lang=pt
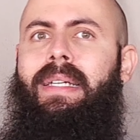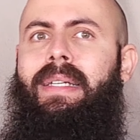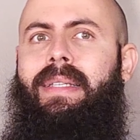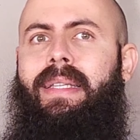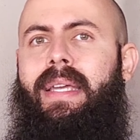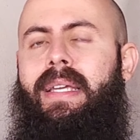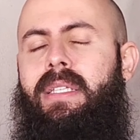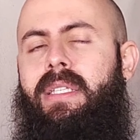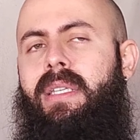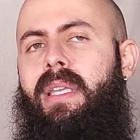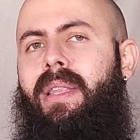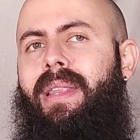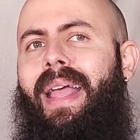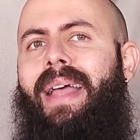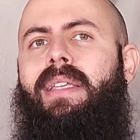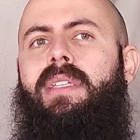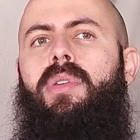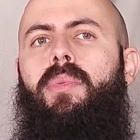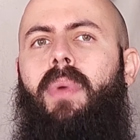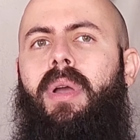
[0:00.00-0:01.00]
Né? Se
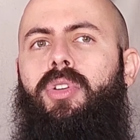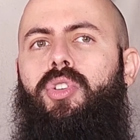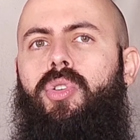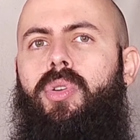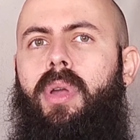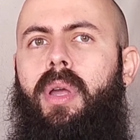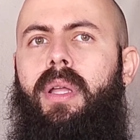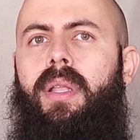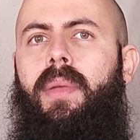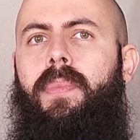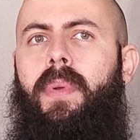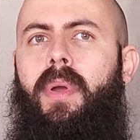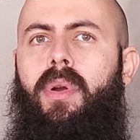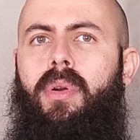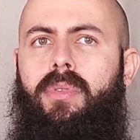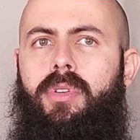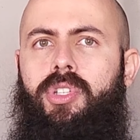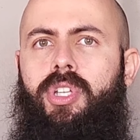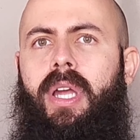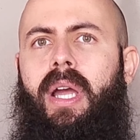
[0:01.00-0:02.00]
está se machucando é porque
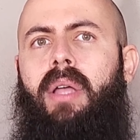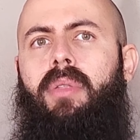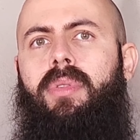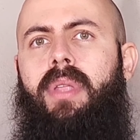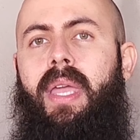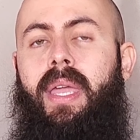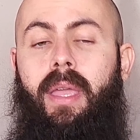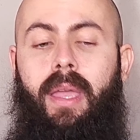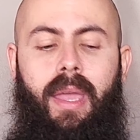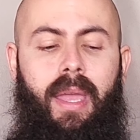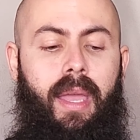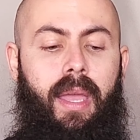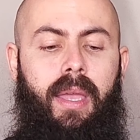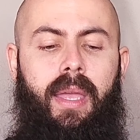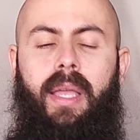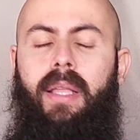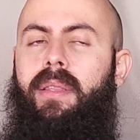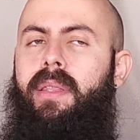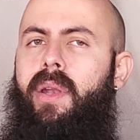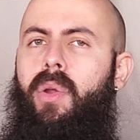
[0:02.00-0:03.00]
alguma coisa de errado tem.
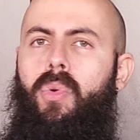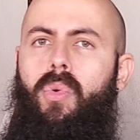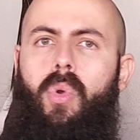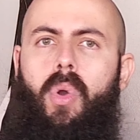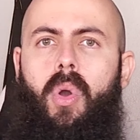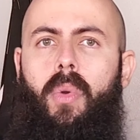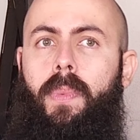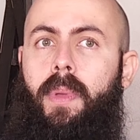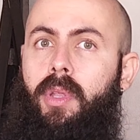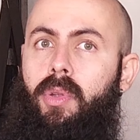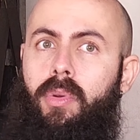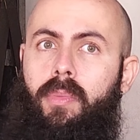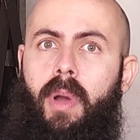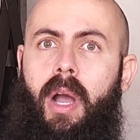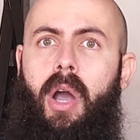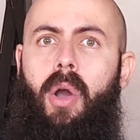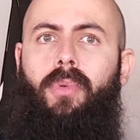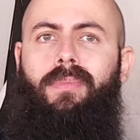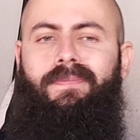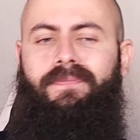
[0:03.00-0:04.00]
Entrar um golpe é
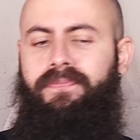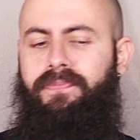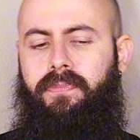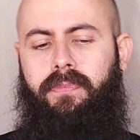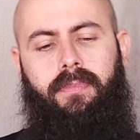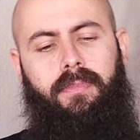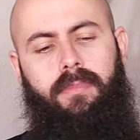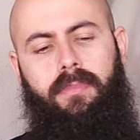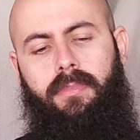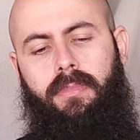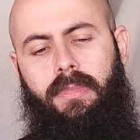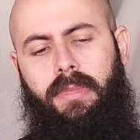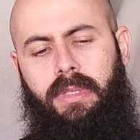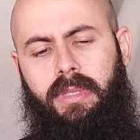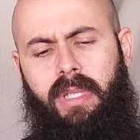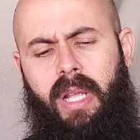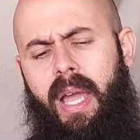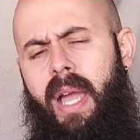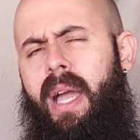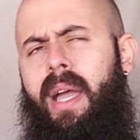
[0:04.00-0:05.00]
normal,
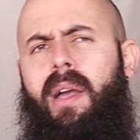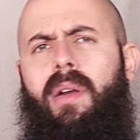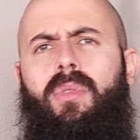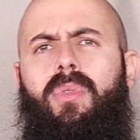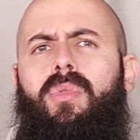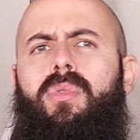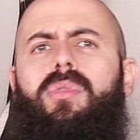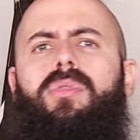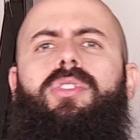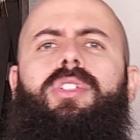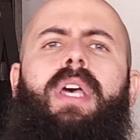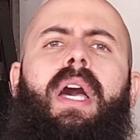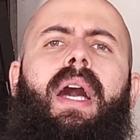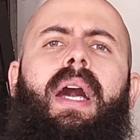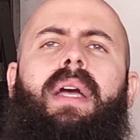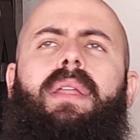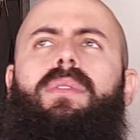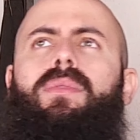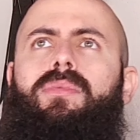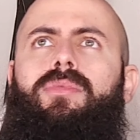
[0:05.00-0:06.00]
ah, um
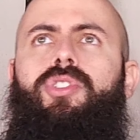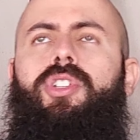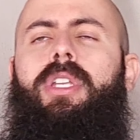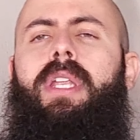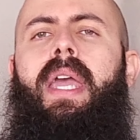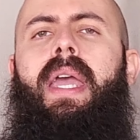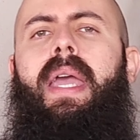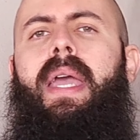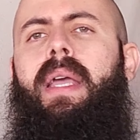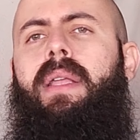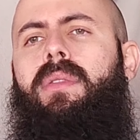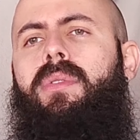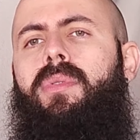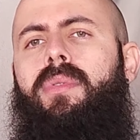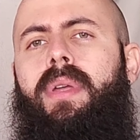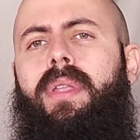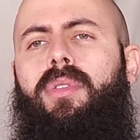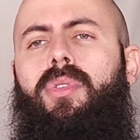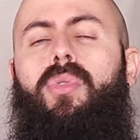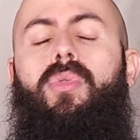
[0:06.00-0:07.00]
cruzado, um
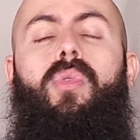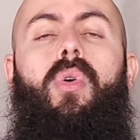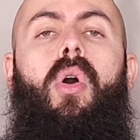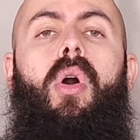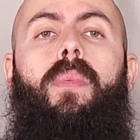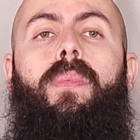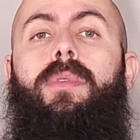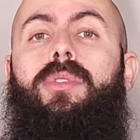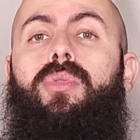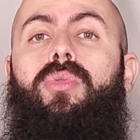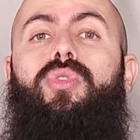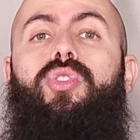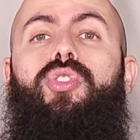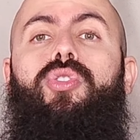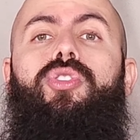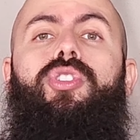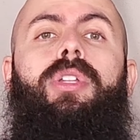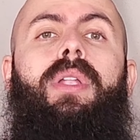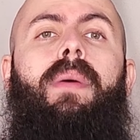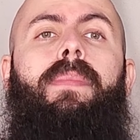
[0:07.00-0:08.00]
direto, entrou um golpe, entrou um
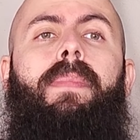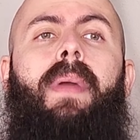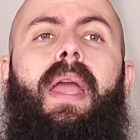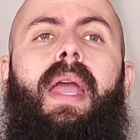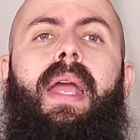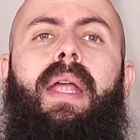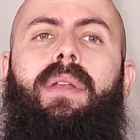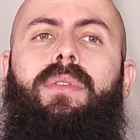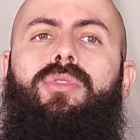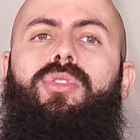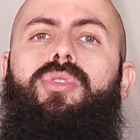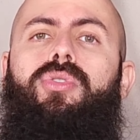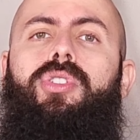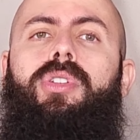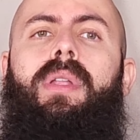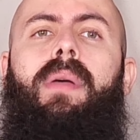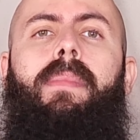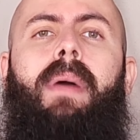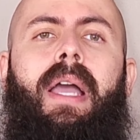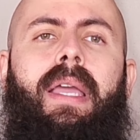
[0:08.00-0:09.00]
chute na perna, um chute
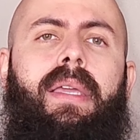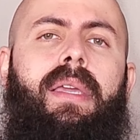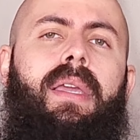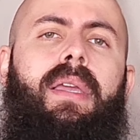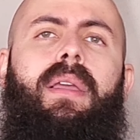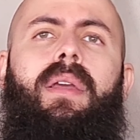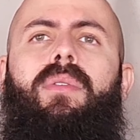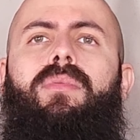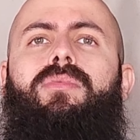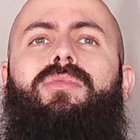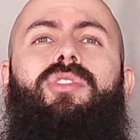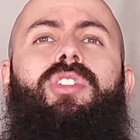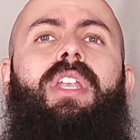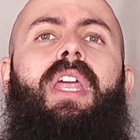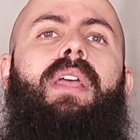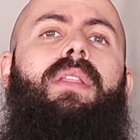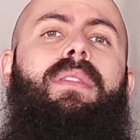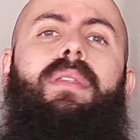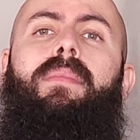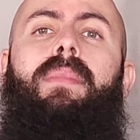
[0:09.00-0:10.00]
na barriga, um
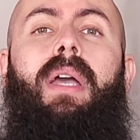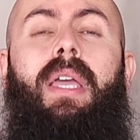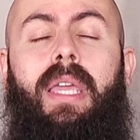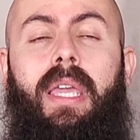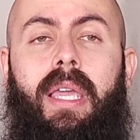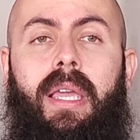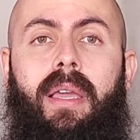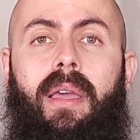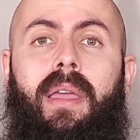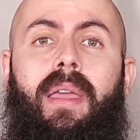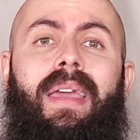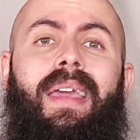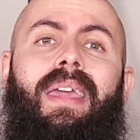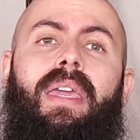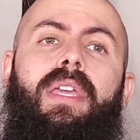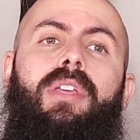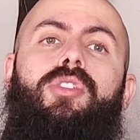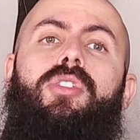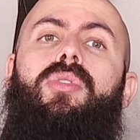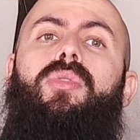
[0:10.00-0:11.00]
direto na barriga.
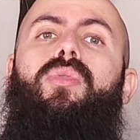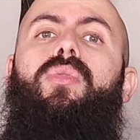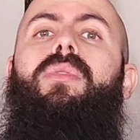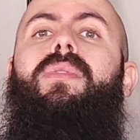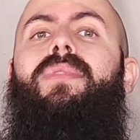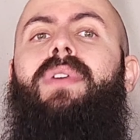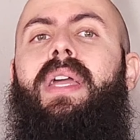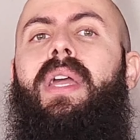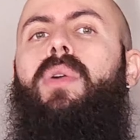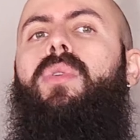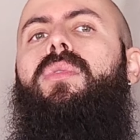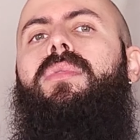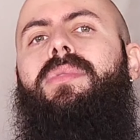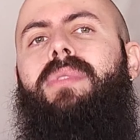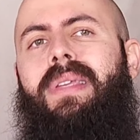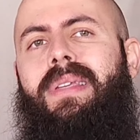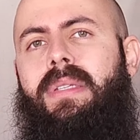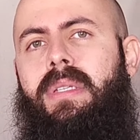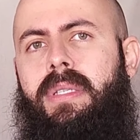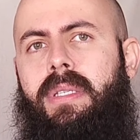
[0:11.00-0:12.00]
Isso tudo vai
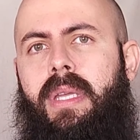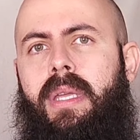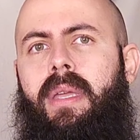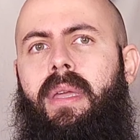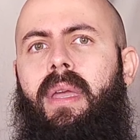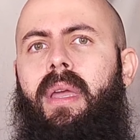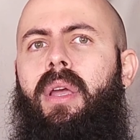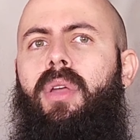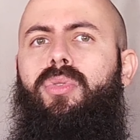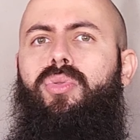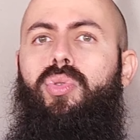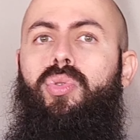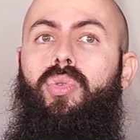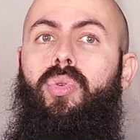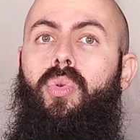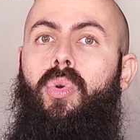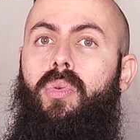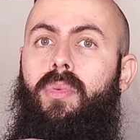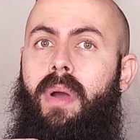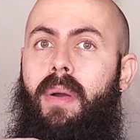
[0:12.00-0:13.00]
acontecer, tudo
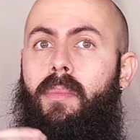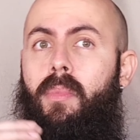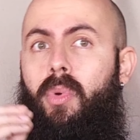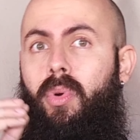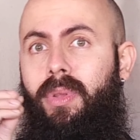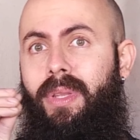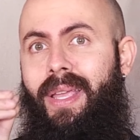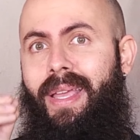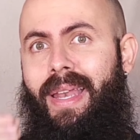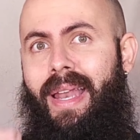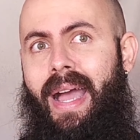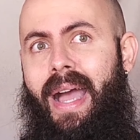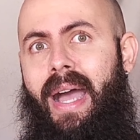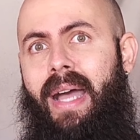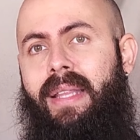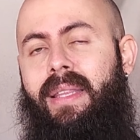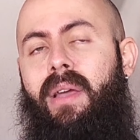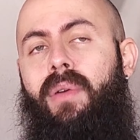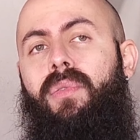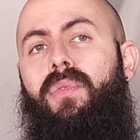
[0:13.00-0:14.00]
com uma
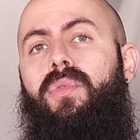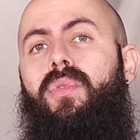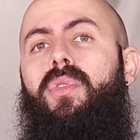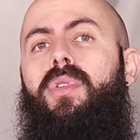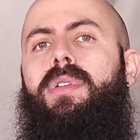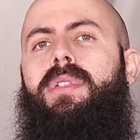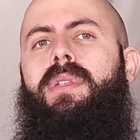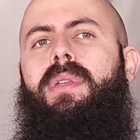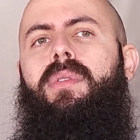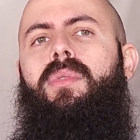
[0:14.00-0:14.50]
moderada força.